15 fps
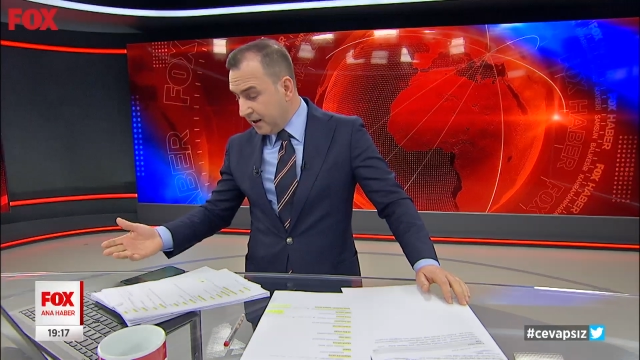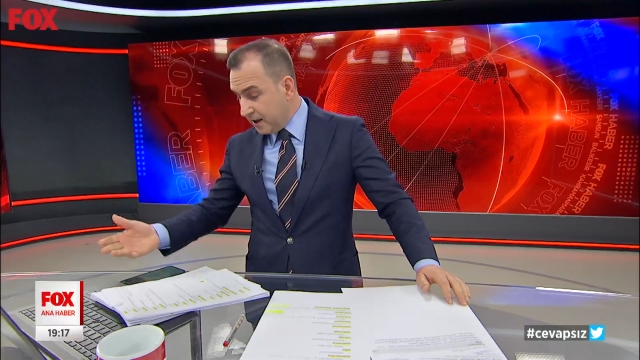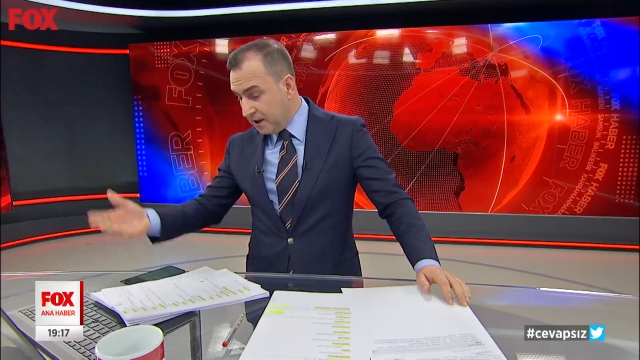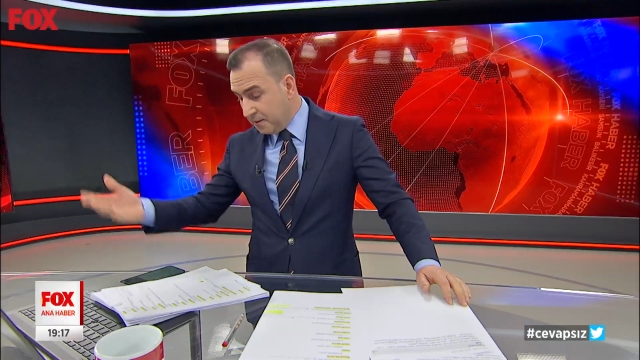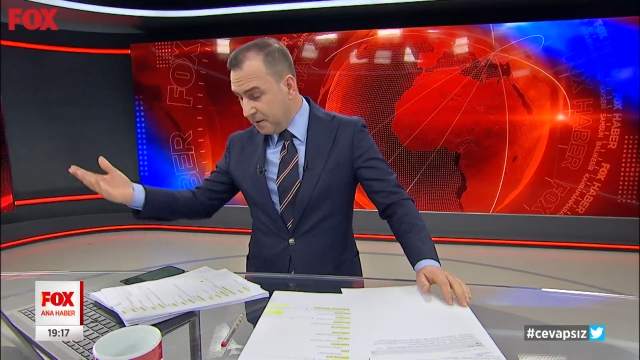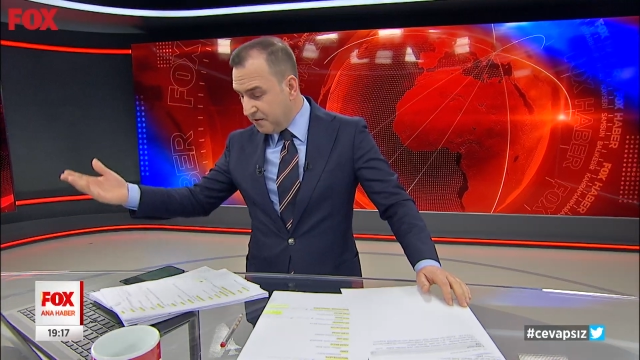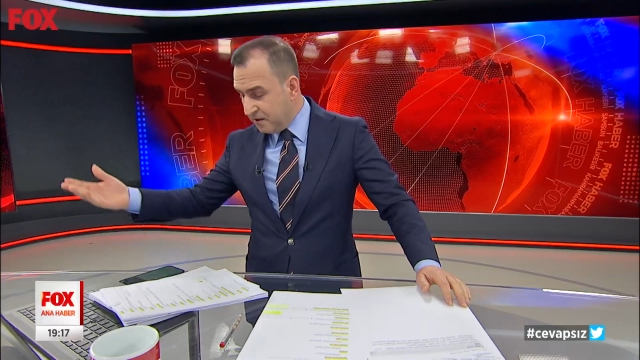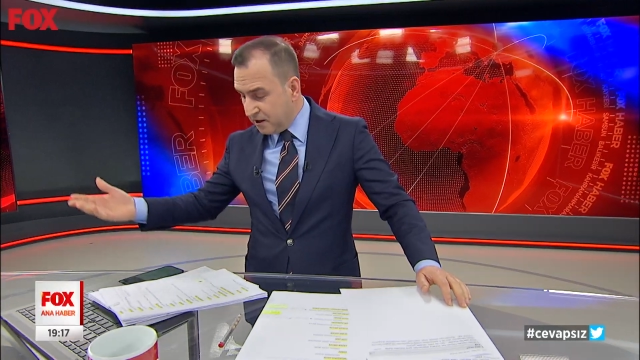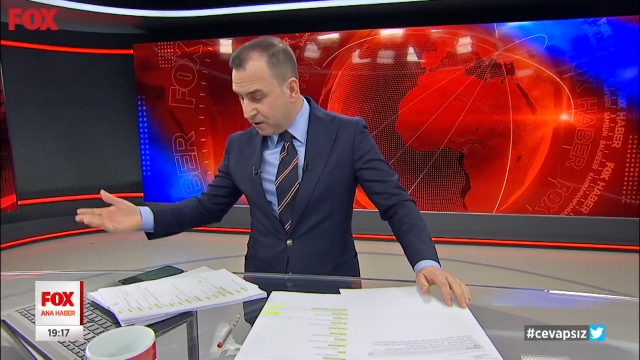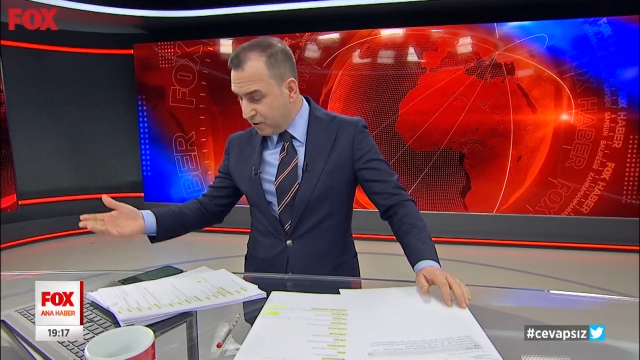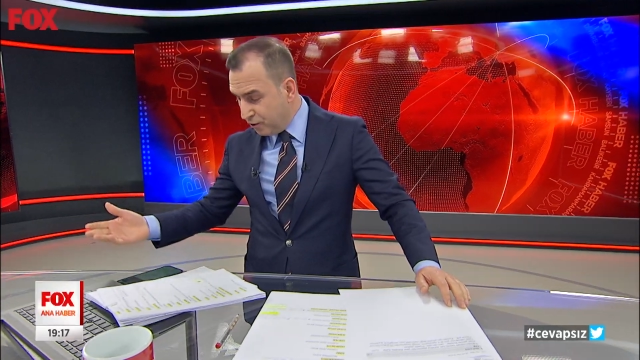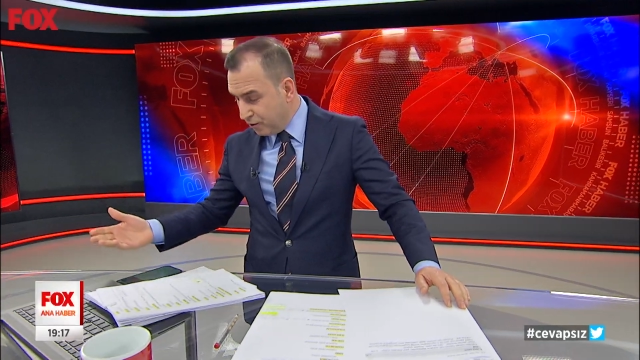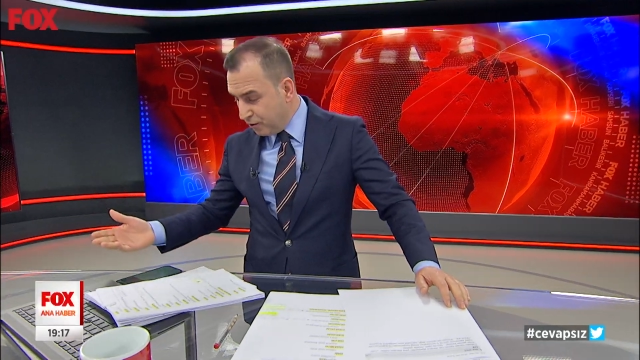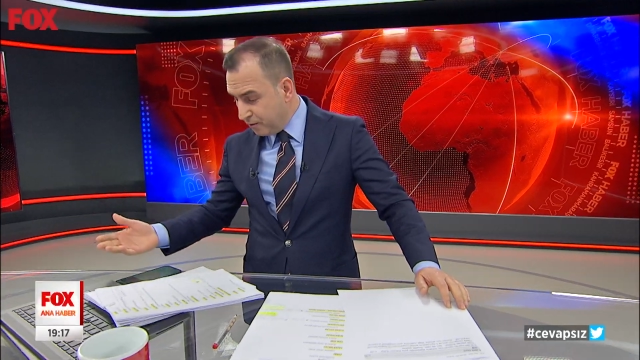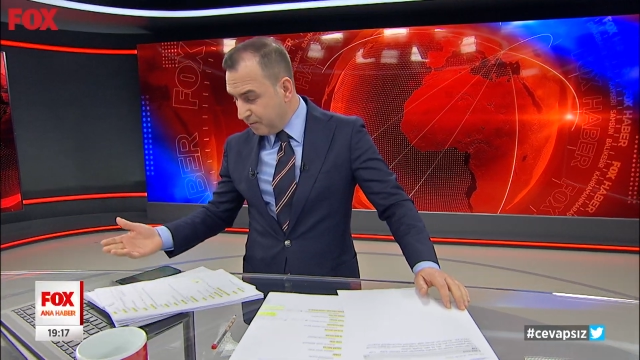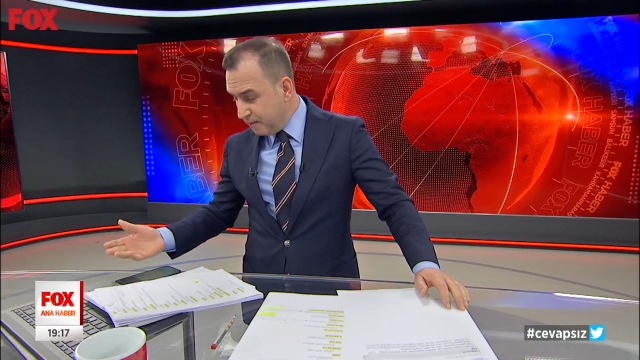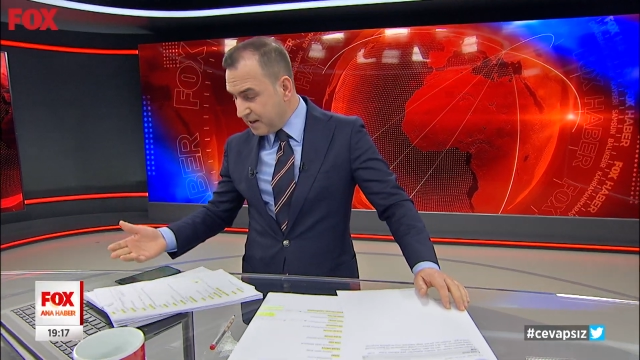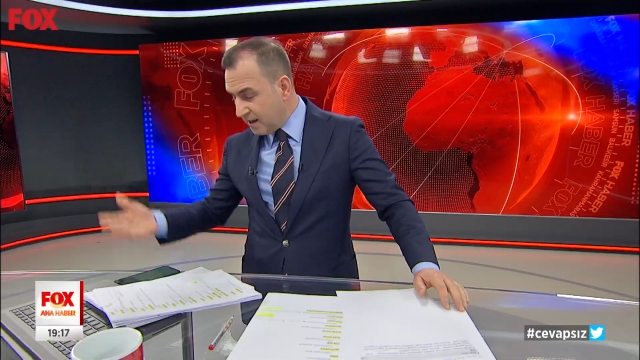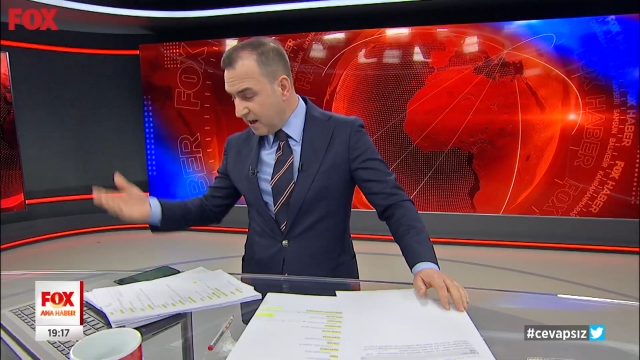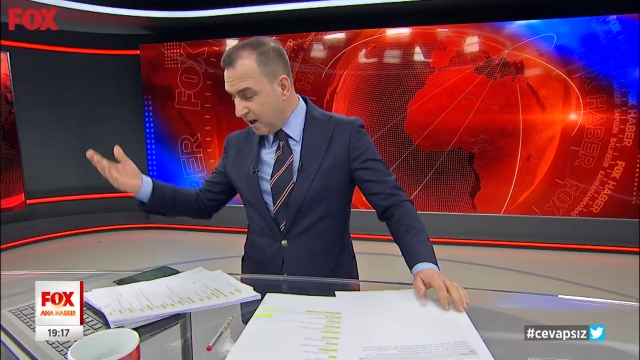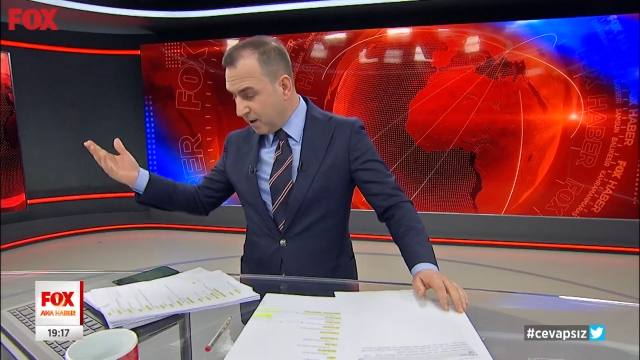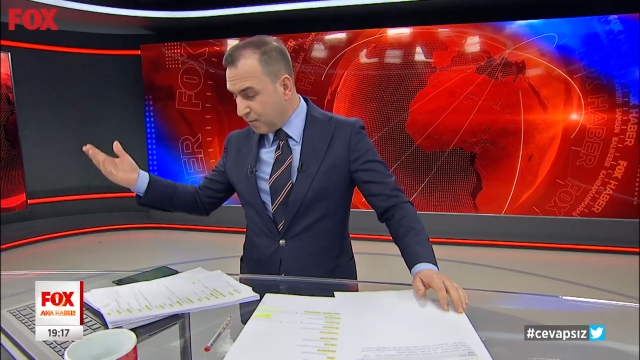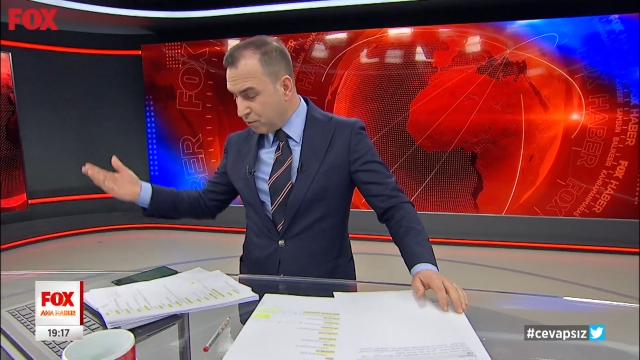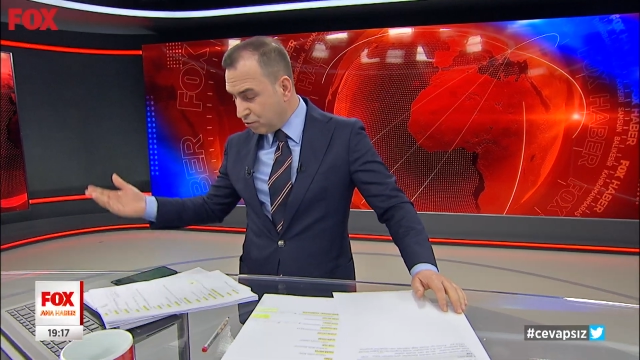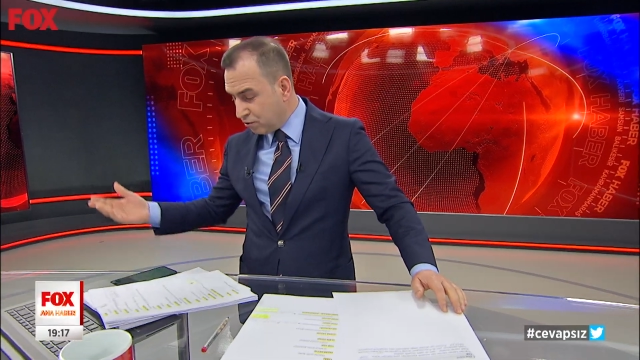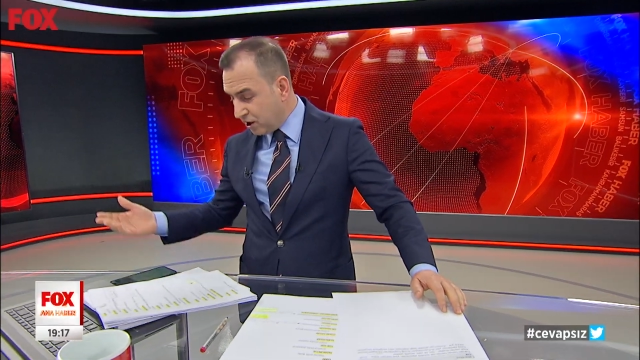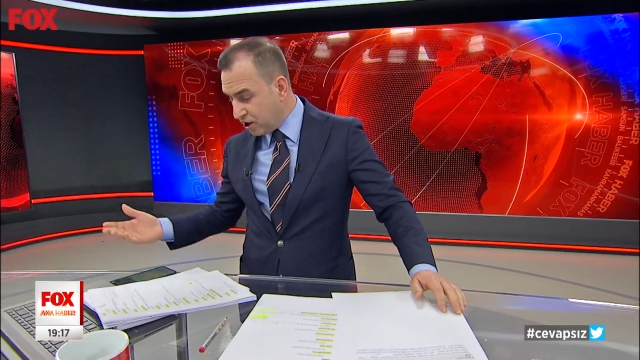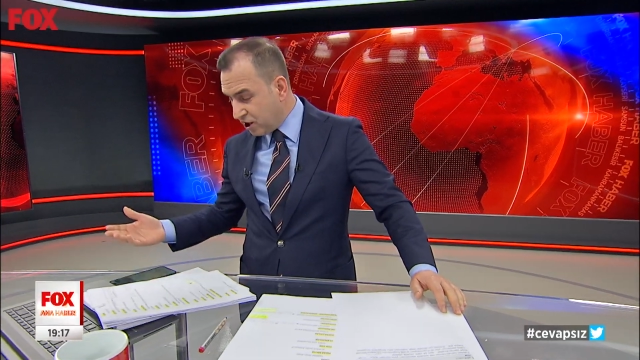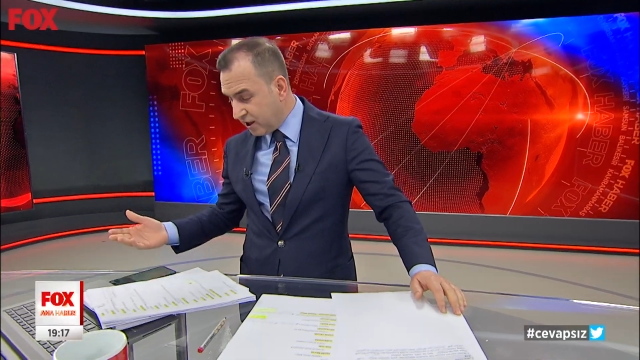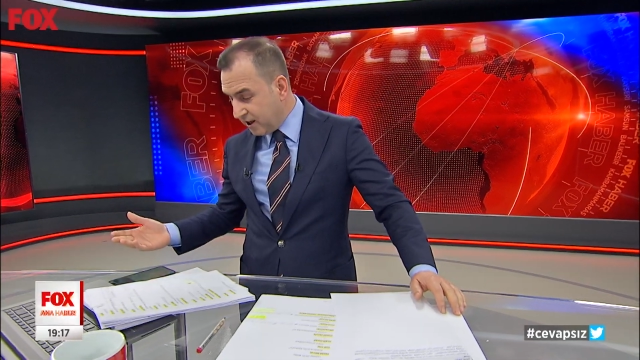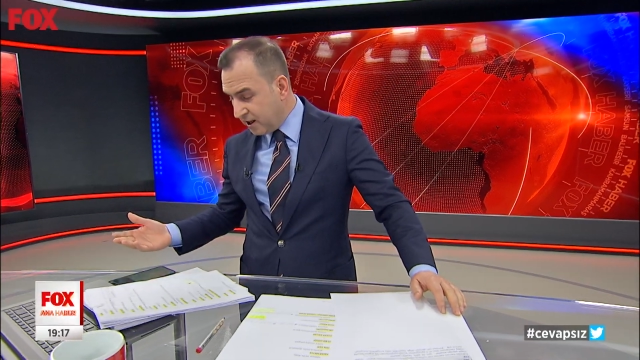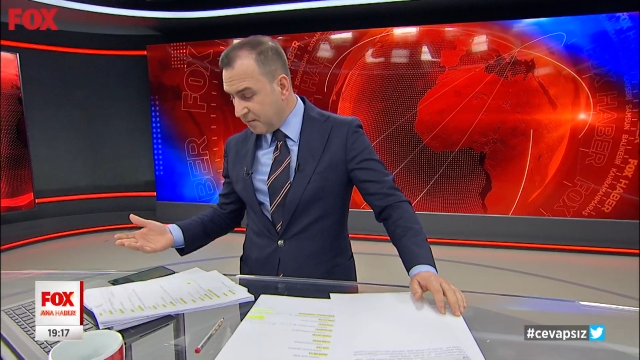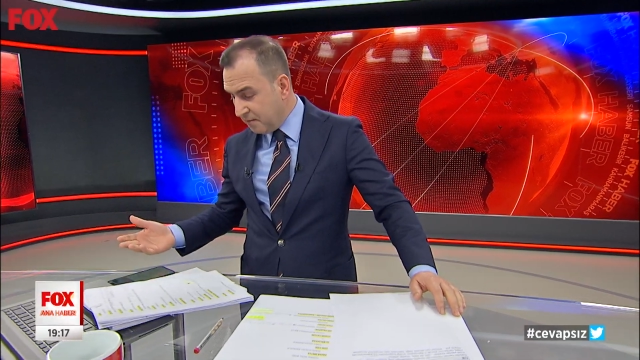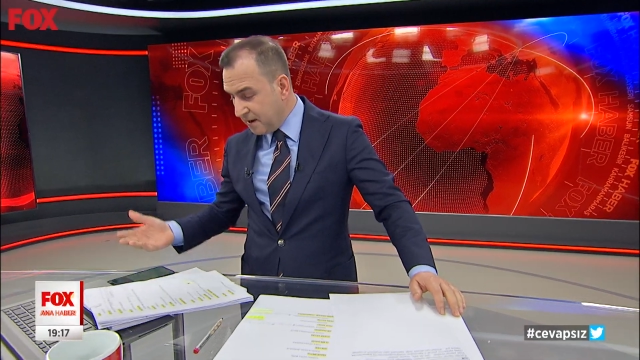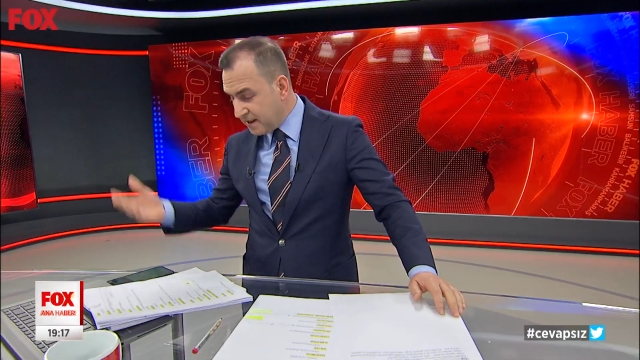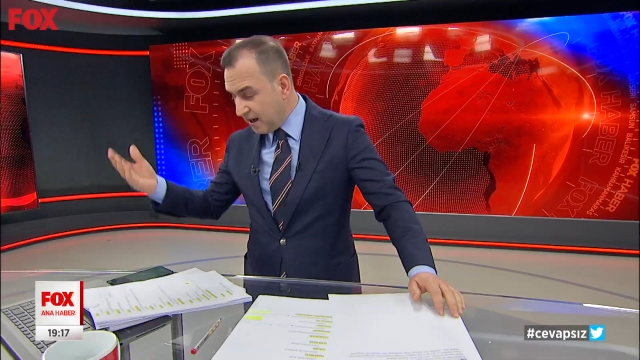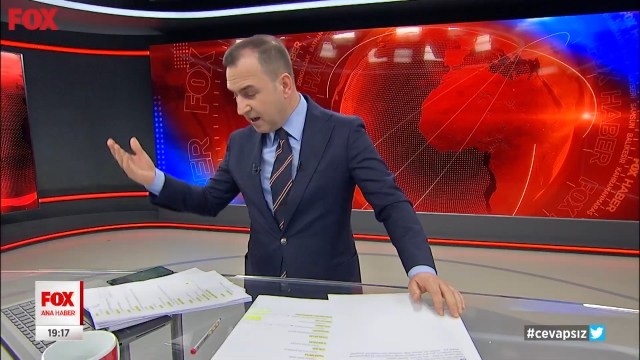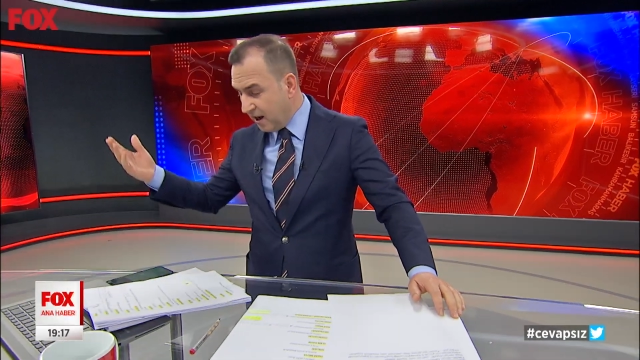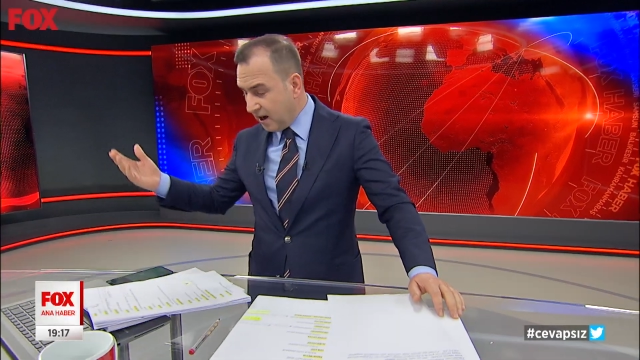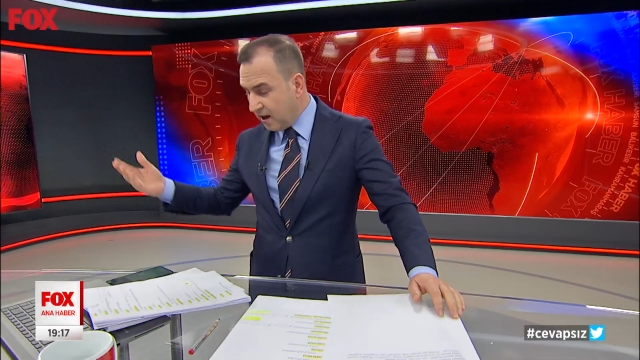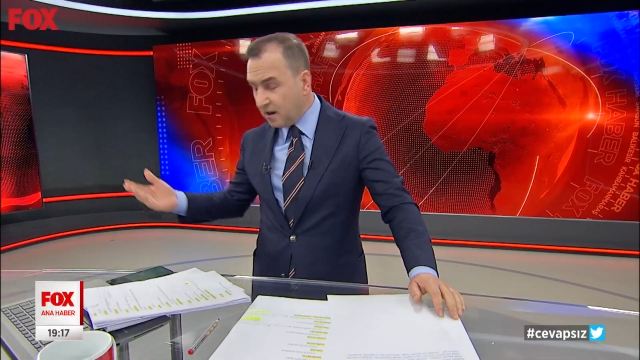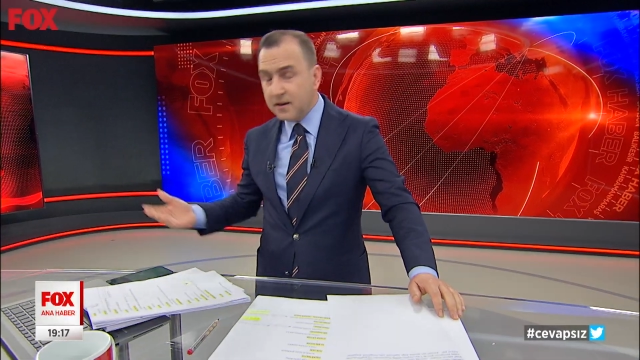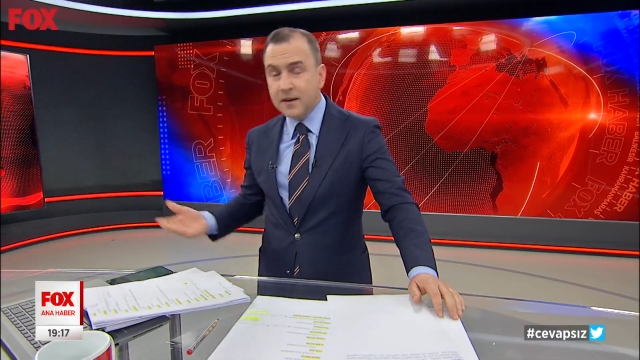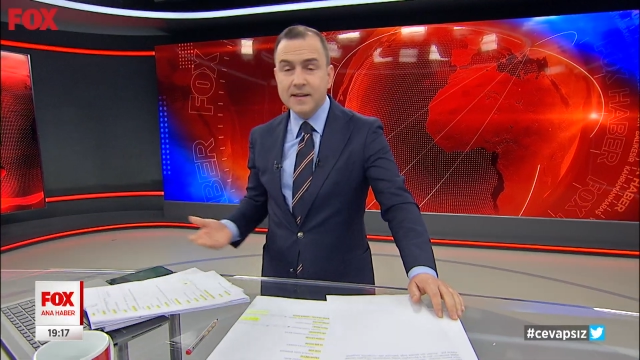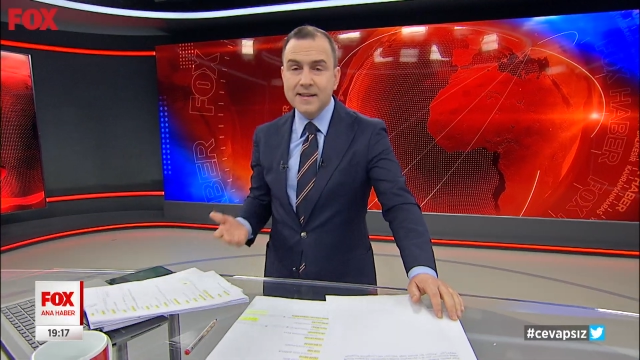kime veriliyor mesela pudra şekeri mesela